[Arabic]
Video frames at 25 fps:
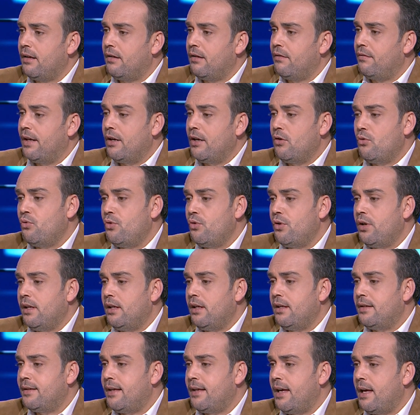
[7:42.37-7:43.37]
في انه
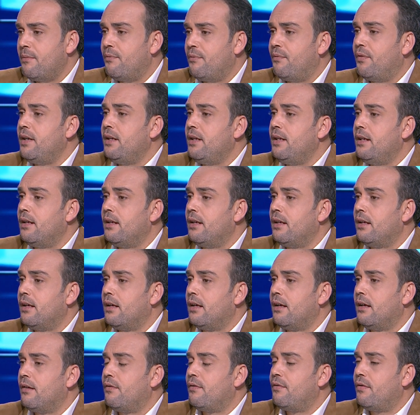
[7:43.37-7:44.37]
يساهم ما نسوش الموسيقى زاد
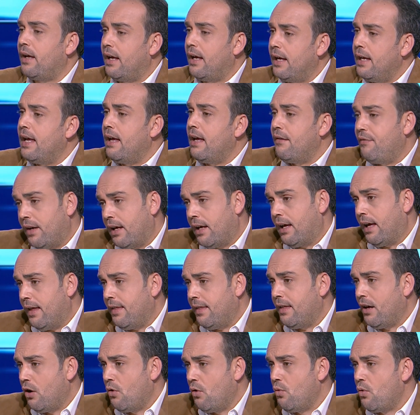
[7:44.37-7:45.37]
والفنانين إيه،
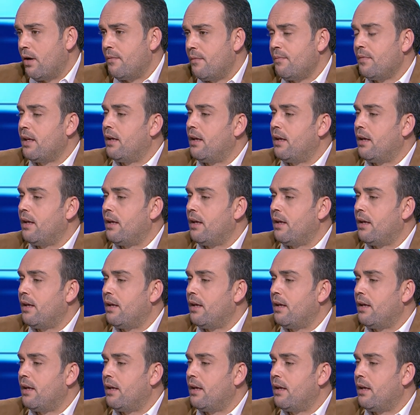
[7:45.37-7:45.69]
هذا هو